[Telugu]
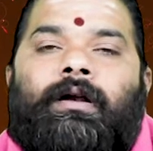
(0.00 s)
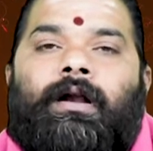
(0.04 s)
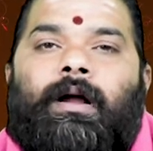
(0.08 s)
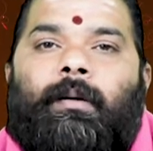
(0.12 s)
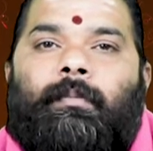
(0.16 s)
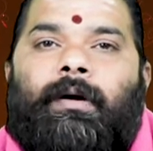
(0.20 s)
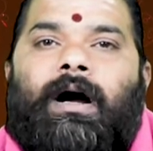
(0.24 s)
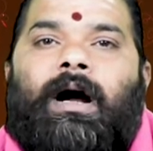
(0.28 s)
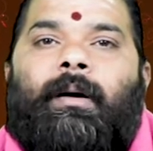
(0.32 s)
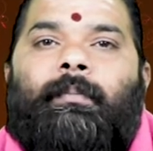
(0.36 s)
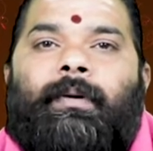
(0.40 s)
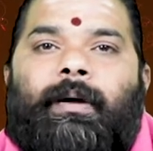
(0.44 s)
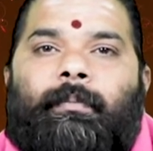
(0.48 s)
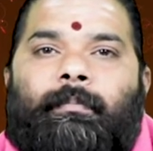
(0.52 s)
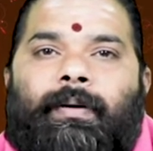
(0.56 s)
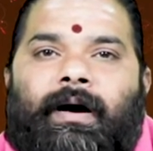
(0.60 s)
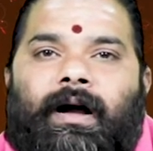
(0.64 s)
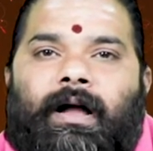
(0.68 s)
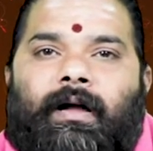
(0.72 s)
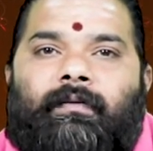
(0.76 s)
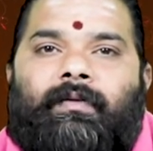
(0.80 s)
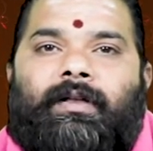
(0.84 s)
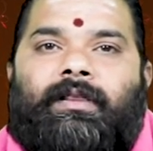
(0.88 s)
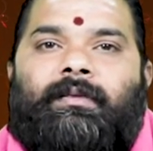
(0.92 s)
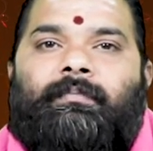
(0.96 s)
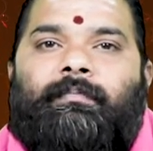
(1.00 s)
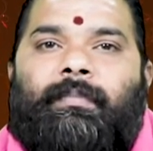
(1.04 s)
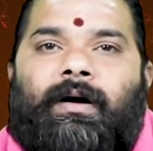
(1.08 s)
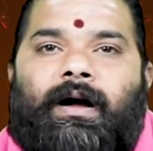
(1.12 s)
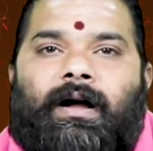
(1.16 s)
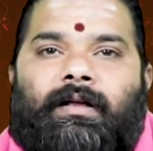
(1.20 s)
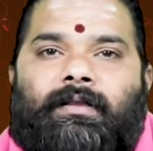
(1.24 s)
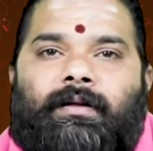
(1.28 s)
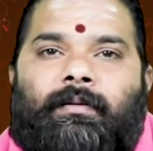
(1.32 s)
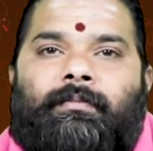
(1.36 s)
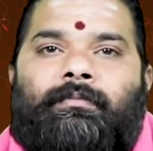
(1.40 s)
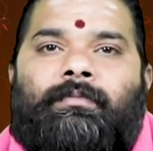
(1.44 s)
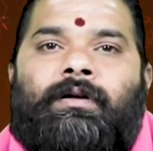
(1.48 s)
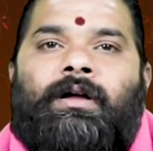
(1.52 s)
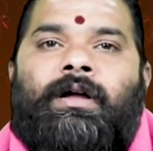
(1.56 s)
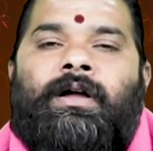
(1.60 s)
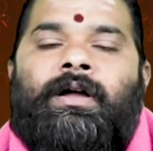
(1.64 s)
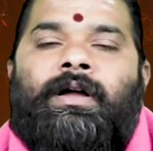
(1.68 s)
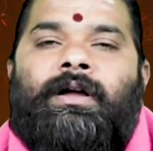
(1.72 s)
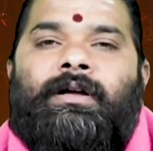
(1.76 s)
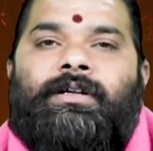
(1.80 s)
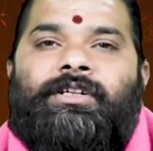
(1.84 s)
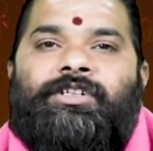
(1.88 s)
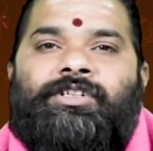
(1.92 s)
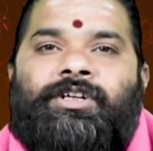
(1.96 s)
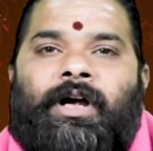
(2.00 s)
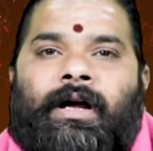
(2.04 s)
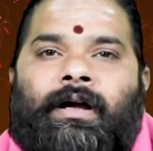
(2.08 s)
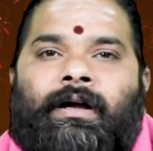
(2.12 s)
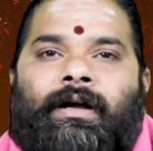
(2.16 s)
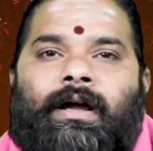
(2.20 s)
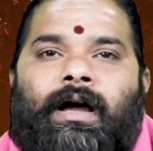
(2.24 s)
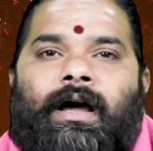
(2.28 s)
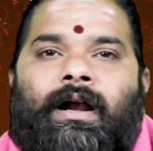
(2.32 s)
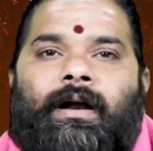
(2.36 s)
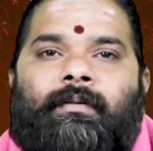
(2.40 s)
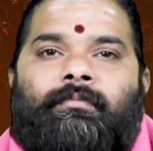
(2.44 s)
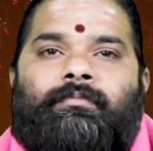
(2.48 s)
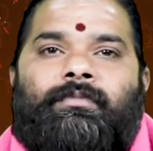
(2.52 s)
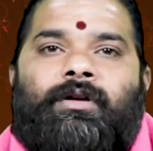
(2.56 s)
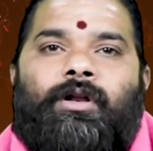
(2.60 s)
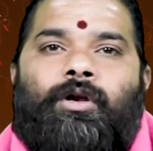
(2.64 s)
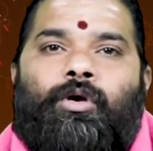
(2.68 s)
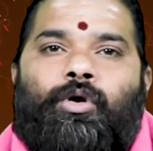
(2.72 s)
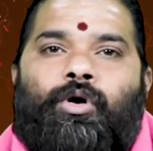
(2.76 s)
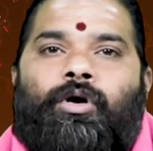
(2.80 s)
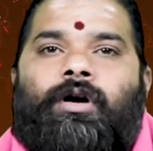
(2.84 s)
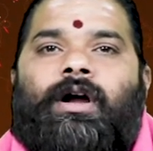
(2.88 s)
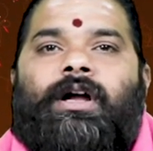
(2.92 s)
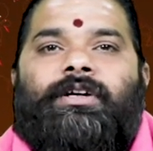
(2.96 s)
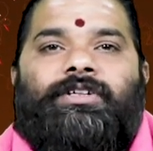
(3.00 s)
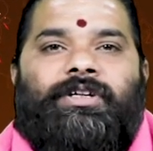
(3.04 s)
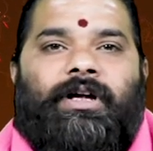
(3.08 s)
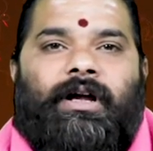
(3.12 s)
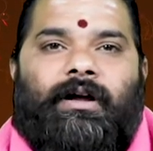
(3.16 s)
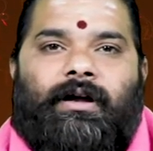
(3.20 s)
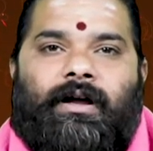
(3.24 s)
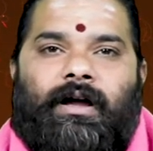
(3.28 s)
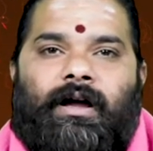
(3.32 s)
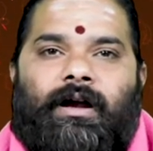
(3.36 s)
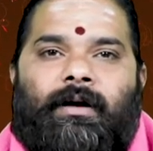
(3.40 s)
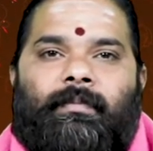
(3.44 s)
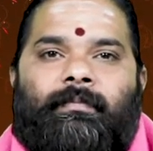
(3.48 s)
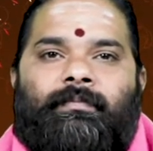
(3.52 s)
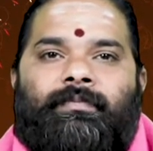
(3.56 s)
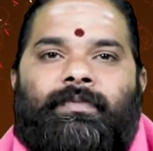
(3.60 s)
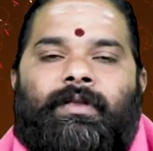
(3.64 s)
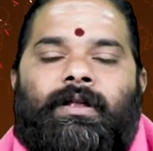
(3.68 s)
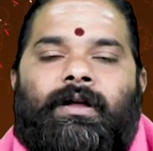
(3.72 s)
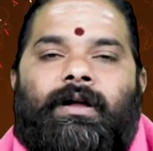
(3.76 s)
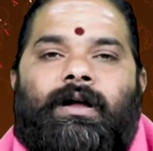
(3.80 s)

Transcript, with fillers: నమామి భగవత్పాదం శంకరం లోకశంకరం